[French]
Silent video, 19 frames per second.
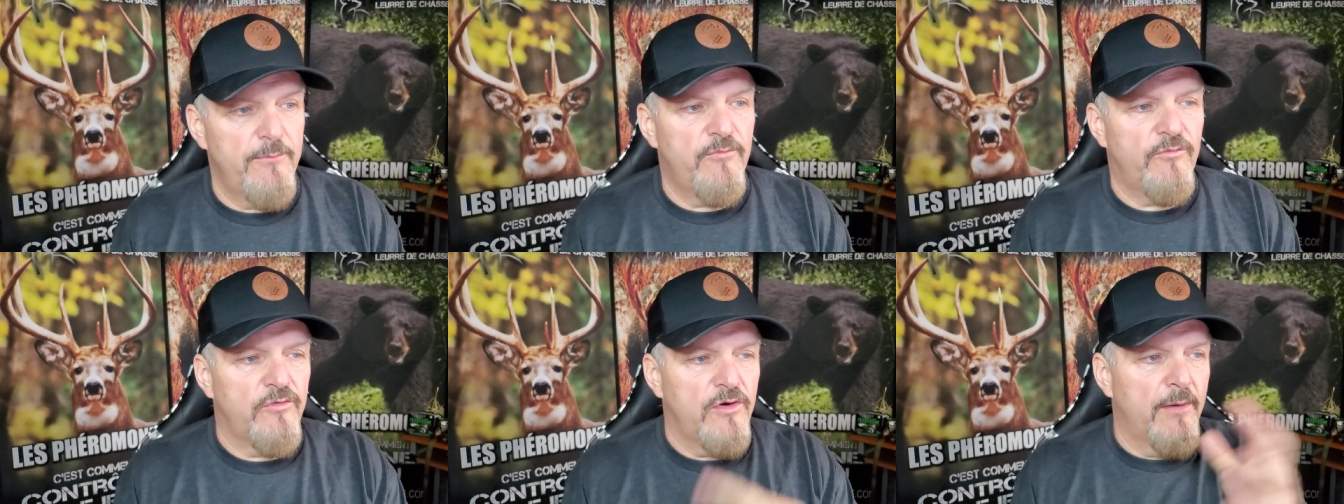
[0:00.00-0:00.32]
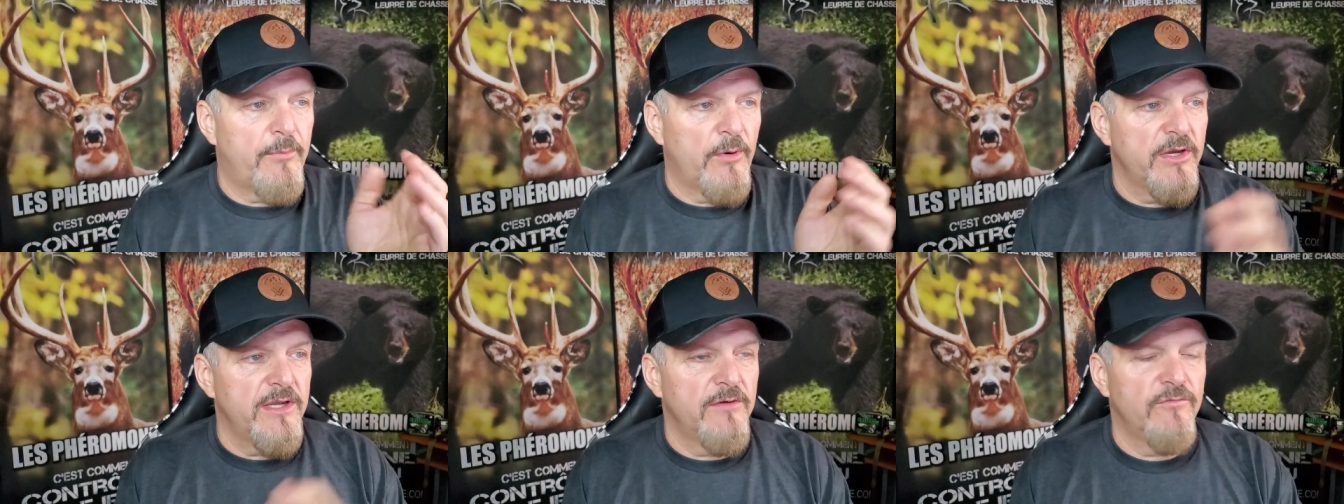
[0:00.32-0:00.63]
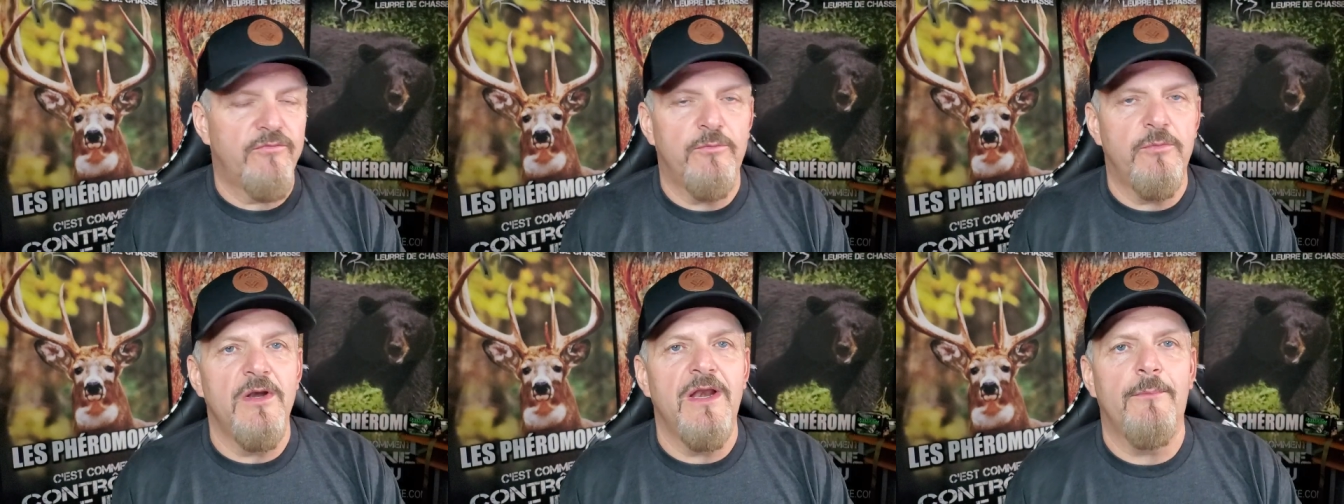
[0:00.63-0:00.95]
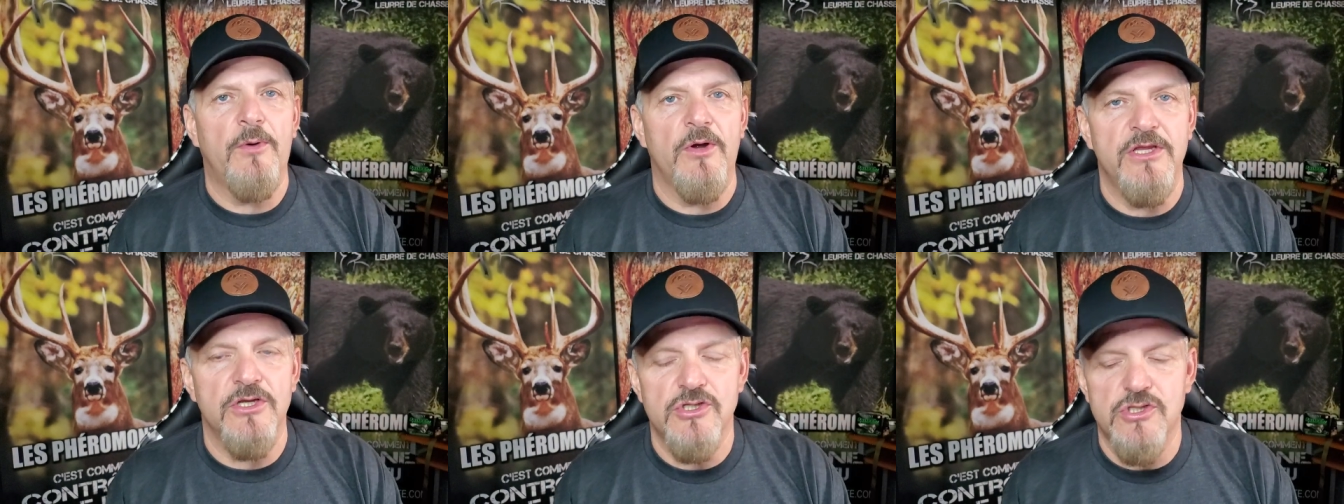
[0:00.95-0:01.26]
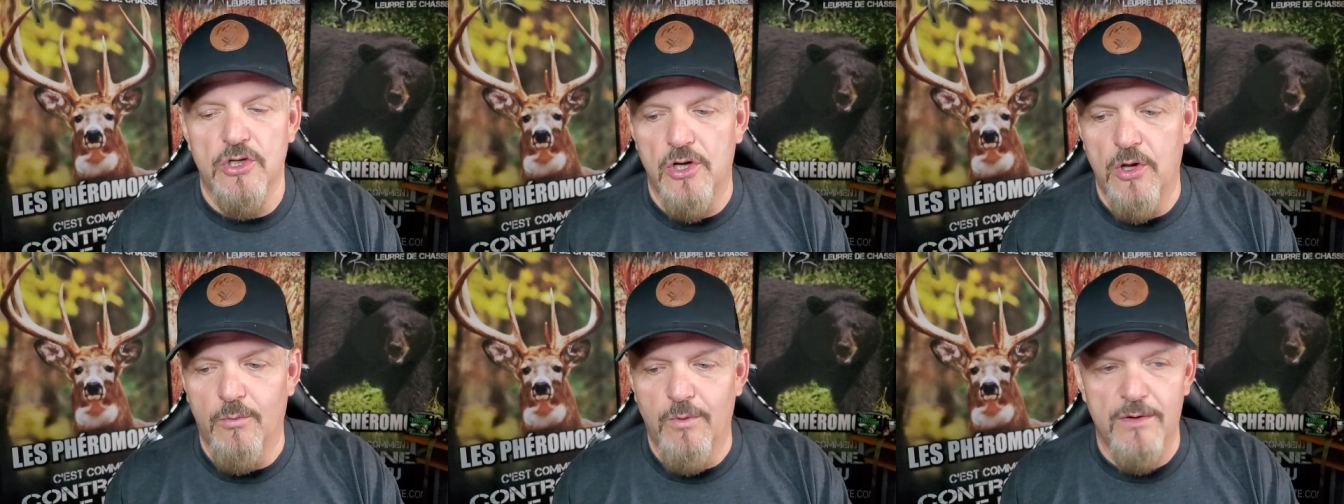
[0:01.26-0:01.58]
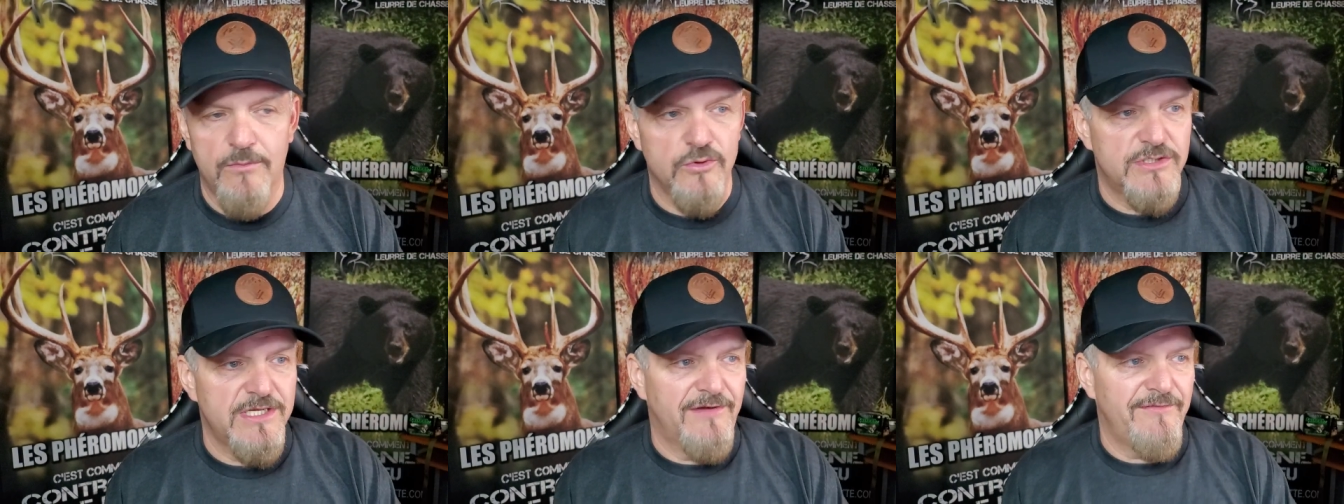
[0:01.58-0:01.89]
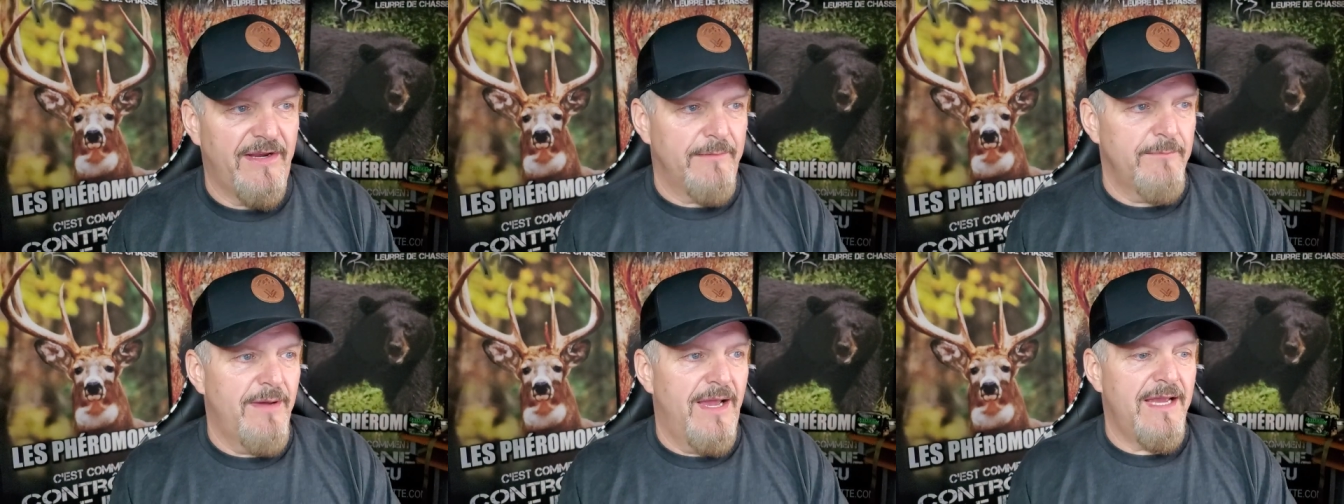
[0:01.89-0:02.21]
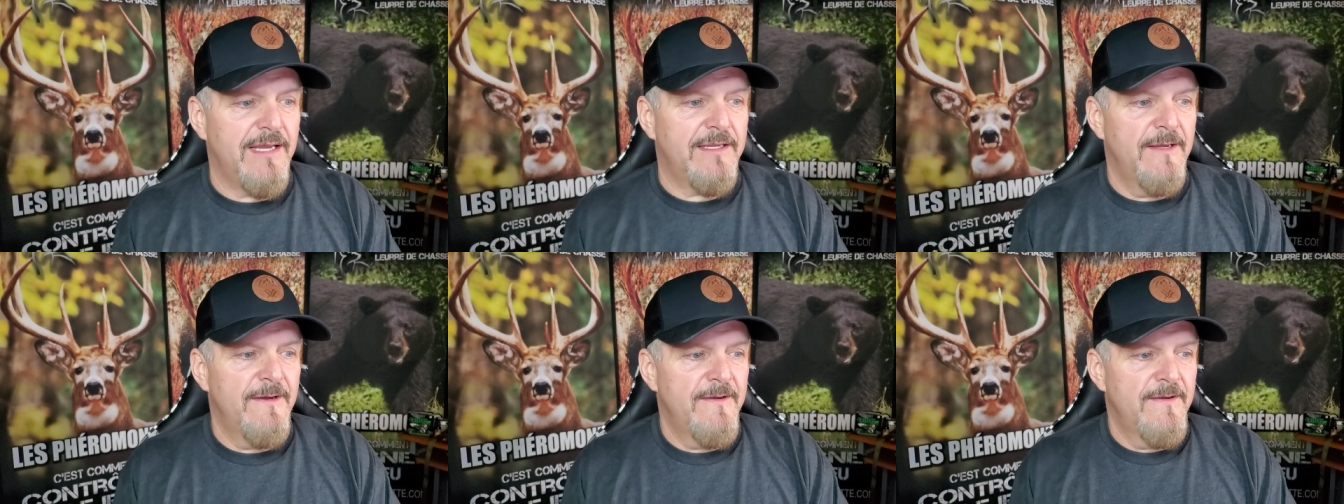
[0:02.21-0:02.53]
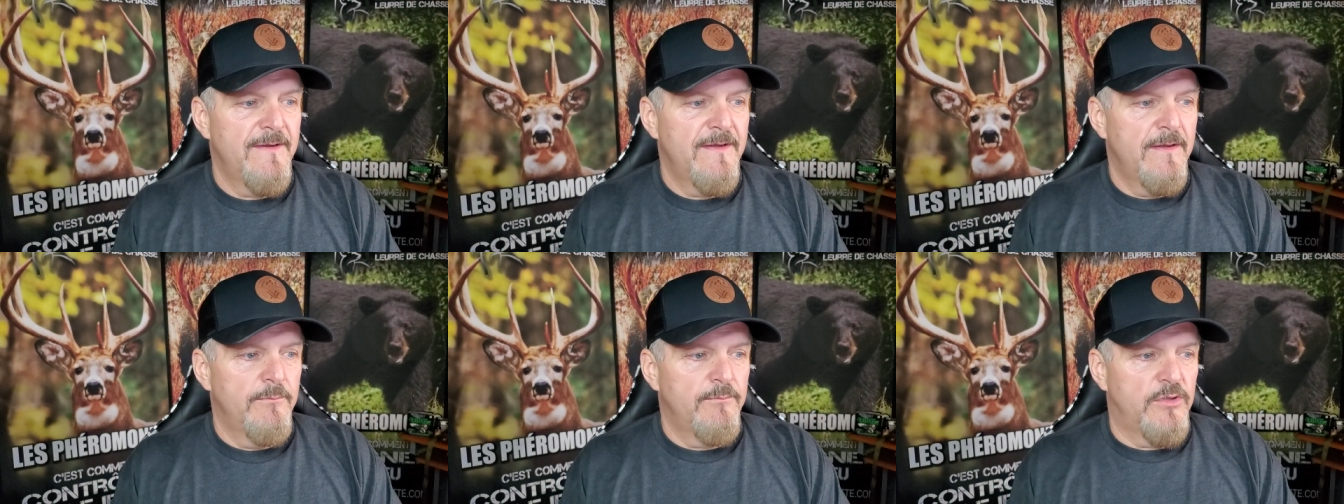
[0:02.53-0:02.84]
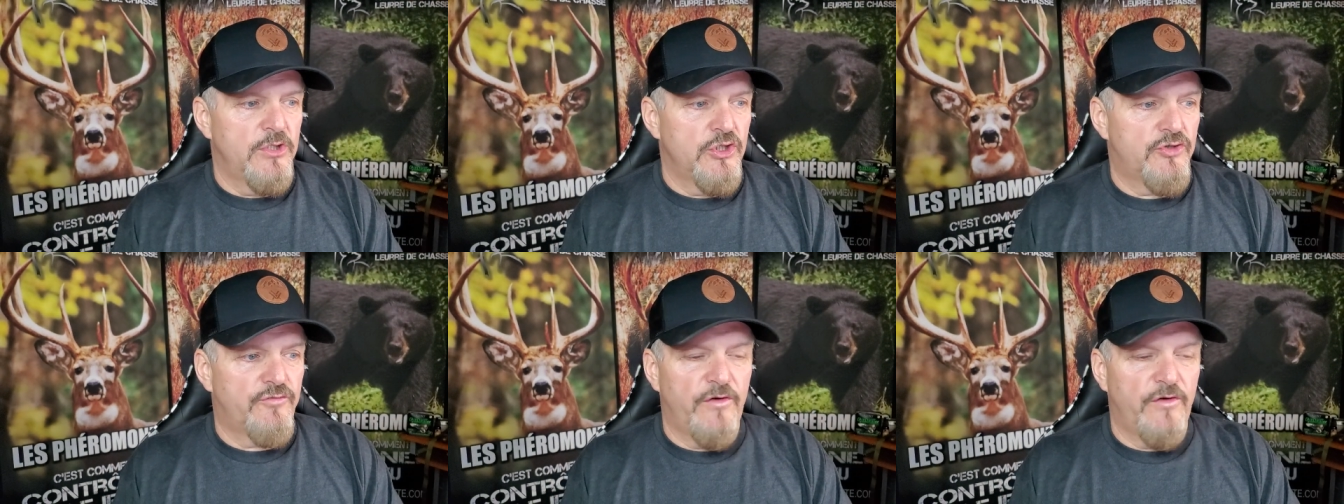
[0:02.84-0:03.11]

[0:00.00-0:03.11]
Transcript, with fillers: Vous, la vous pouvez la poigner sur le web aussi avec Marc. Puis je